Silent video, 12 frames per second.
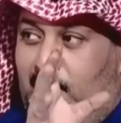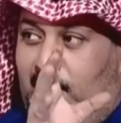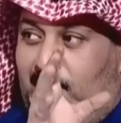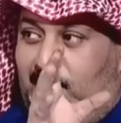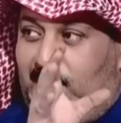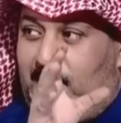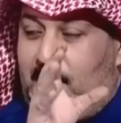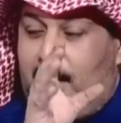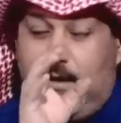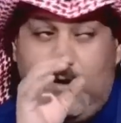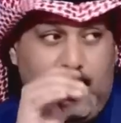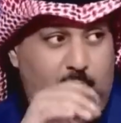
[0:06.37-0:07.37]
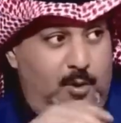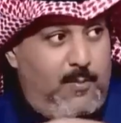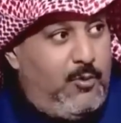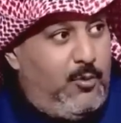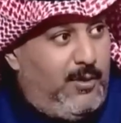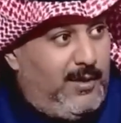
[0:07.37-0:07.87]
حلو اللي هو
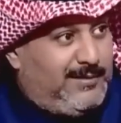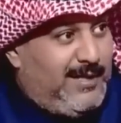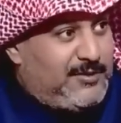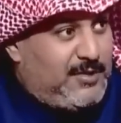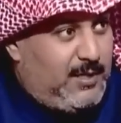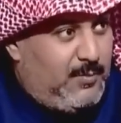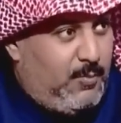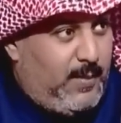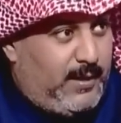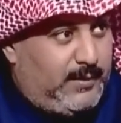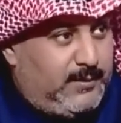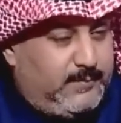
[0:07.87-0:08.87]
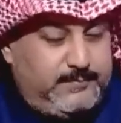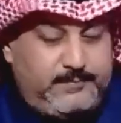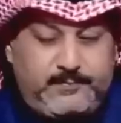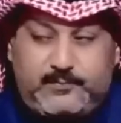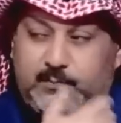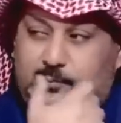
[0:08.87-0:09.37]
موضوع تأجيل المباراة
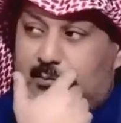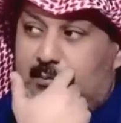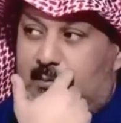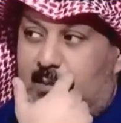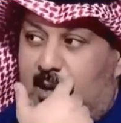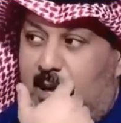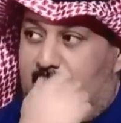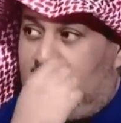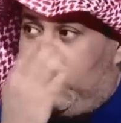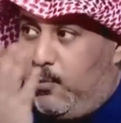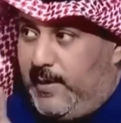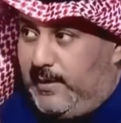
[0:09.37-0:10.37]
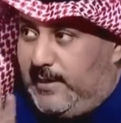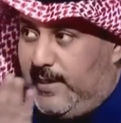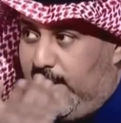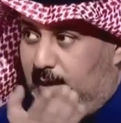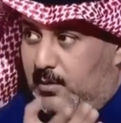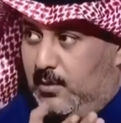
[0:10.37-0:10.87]
حقت مباراة
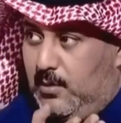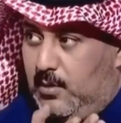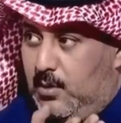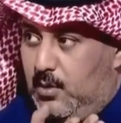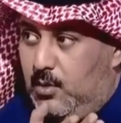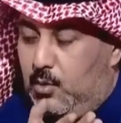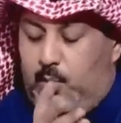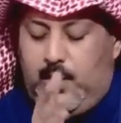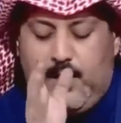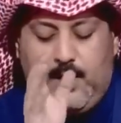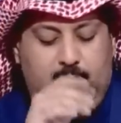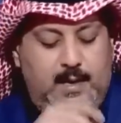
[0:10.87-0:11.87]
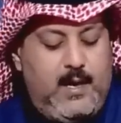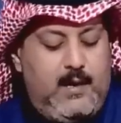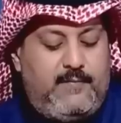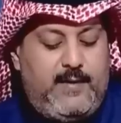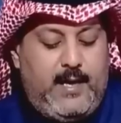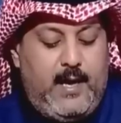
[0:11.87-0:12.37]
الهلال الفيحاء نعم.
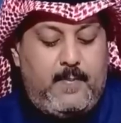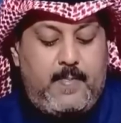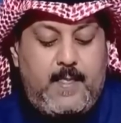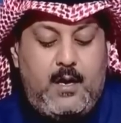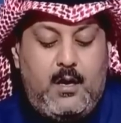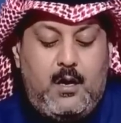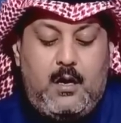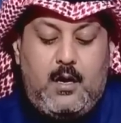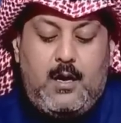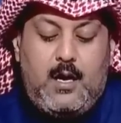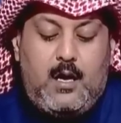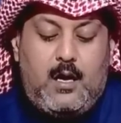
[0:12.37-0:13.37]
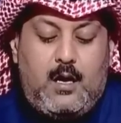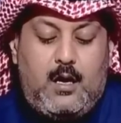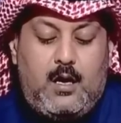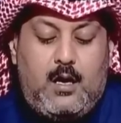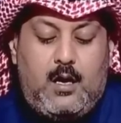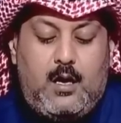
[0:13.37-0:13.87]
والفيحاء
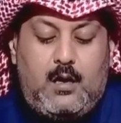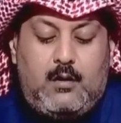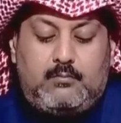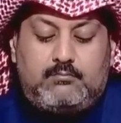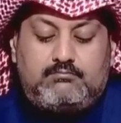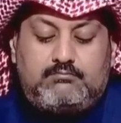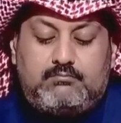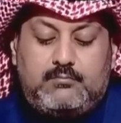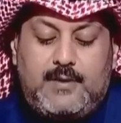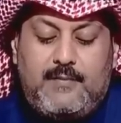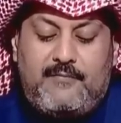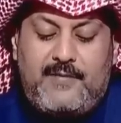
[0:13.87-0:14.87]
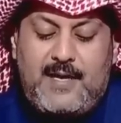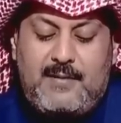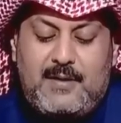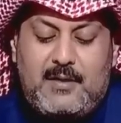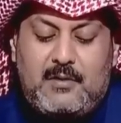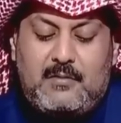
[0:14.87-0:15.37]
آه
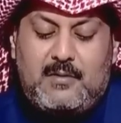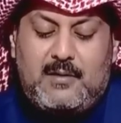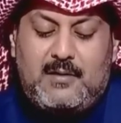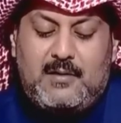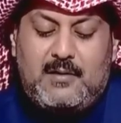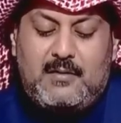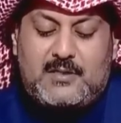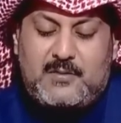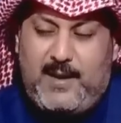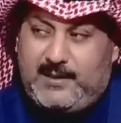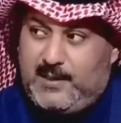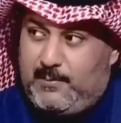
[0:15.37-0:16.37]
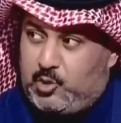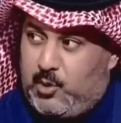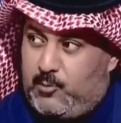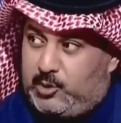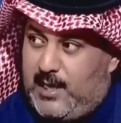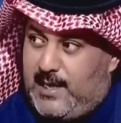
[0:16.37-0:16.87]
في سمعت قبل
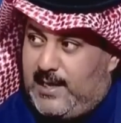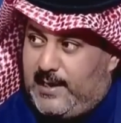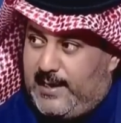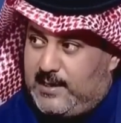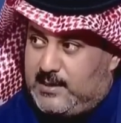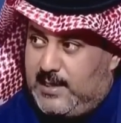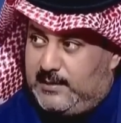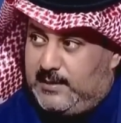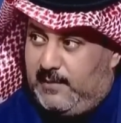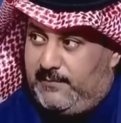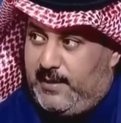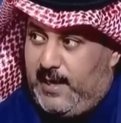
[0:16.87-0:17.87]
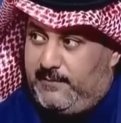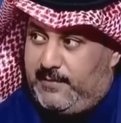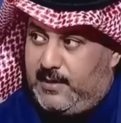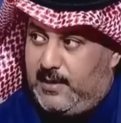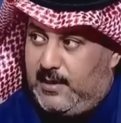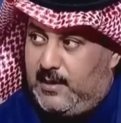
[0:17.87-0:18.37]
شوي مداخلة رئيس نادي الفيحاء
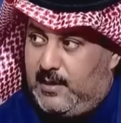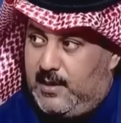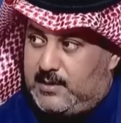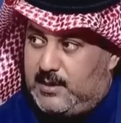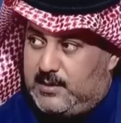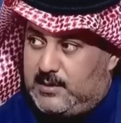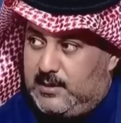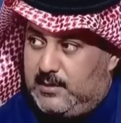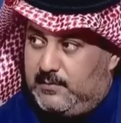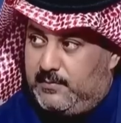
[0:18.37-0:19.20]
في الاس اس سي